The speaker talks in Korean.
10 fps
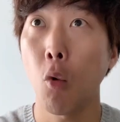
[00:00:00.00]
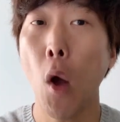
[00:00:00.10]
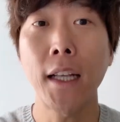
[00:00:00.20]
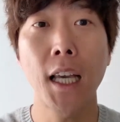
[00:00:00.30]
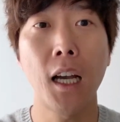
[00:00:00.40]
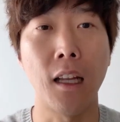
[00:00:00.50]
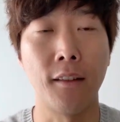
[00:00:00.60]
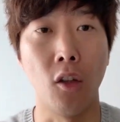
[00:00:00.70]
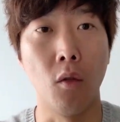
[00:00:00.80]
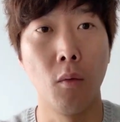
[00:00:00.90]
화재가
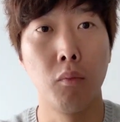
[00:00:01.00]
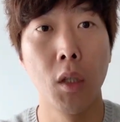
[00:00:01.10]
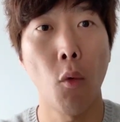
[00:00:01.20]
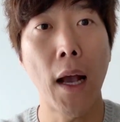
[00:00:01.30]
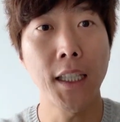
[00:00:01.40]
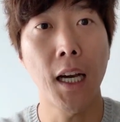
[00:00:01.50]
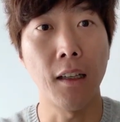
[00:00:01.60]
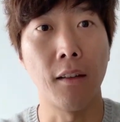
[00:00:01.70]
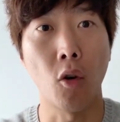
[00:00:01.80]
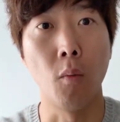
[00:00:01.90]
났어요. 불이 화재가
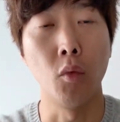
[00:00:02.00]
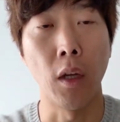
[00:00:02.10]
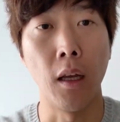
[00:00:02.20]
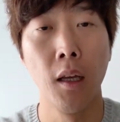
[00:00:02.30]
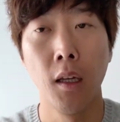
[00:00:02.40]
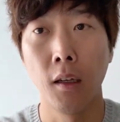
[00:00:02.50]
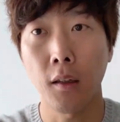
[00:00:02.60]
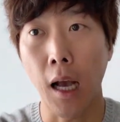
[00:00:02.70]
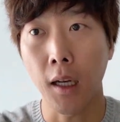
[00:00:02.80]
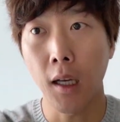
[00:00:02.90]
났어, 건물에.
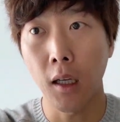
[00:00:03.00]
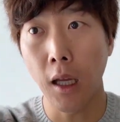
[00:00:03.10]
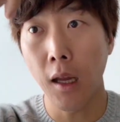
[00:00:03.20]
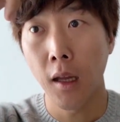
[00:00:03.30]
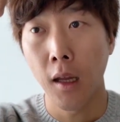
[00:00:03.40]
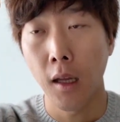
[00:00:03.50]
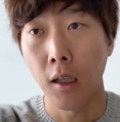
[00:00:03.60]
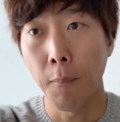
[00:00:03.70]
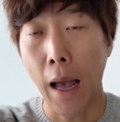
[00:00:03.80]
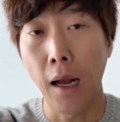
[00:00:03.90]
그래서 각각의
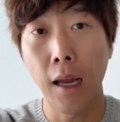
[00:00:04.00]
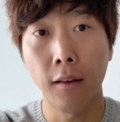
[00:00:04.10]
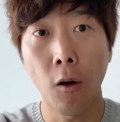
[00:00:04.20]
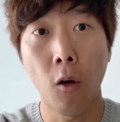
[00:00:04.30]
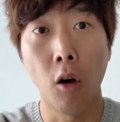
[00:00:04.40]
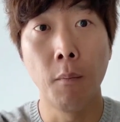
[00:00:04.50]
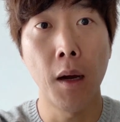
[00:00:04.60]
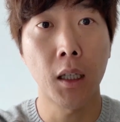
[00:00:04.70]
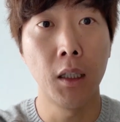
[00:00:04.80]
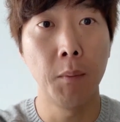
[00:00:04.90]
그 방에서
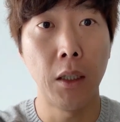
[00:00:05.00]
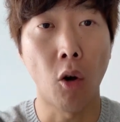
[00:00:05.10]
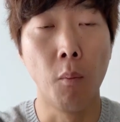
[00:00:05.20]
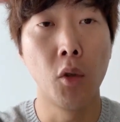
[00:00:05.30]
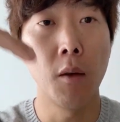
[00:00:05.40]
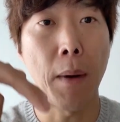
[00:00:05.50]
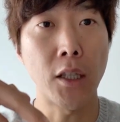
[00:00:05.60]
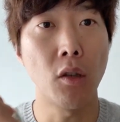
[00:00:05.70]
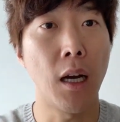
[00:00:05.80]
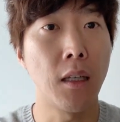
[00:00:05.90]
얼마큼 이건물이
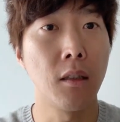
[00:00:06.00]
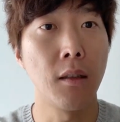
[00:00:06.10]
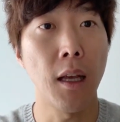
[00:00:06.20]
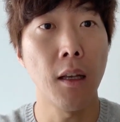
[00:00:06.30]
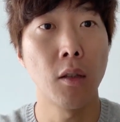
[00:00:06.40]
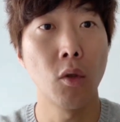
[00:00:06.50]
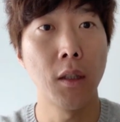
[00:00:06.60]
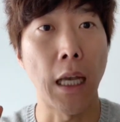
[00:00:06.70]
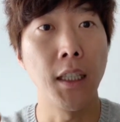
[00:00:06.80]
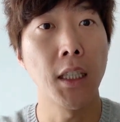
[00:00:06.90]
빠져나가는데
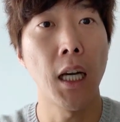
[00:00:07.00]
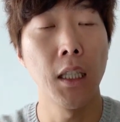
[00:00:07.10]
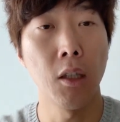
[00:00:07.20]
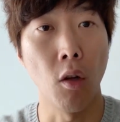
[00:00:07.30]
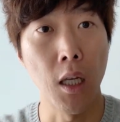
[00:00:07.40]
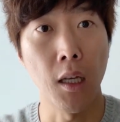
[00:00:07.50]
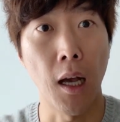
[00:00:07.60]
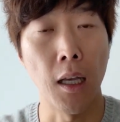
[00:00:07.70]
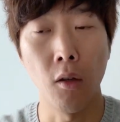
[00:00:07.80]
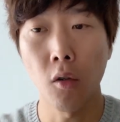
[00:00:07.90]
단시간이
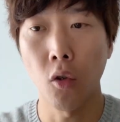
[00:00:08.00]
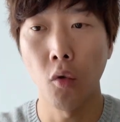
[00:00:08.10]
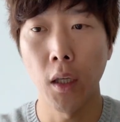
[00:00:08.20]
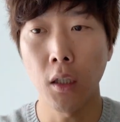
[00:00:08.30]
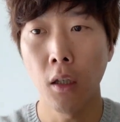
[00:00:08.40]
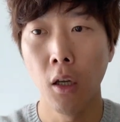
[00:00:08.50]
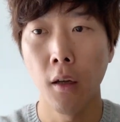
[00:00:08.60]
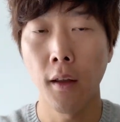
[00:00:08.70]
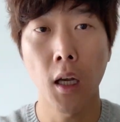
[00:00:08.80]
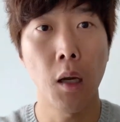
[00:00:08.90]
걸릴까. 이럴 경우에는
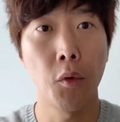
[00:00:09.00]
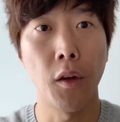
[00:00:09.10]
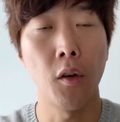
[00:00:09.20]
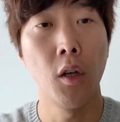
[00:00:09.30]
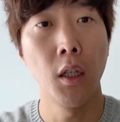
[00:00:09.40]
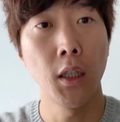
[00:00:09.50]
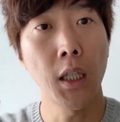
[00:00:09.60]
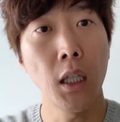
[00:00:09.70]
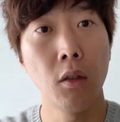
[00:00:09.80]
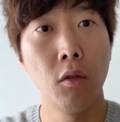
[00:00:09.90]
생각해 보세요.
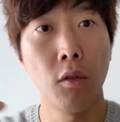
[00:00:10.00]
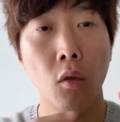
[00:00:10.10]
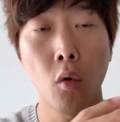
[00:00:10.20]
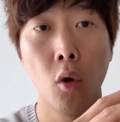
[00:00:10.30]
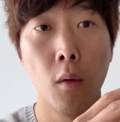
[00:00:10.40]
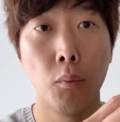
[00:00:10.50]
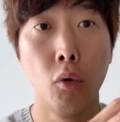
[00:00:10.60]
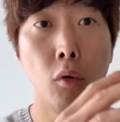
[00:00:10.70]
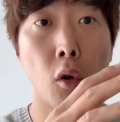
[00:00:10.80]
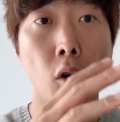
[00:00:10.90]
시간이 흐를수록
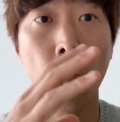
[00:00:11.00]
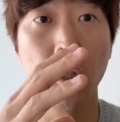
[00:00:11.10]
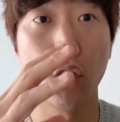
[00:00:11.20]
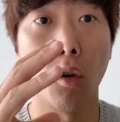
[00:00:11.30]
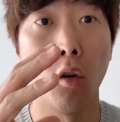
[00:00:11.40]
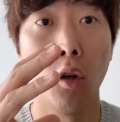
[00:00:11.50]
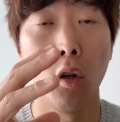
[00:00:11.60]
불도 커지죠.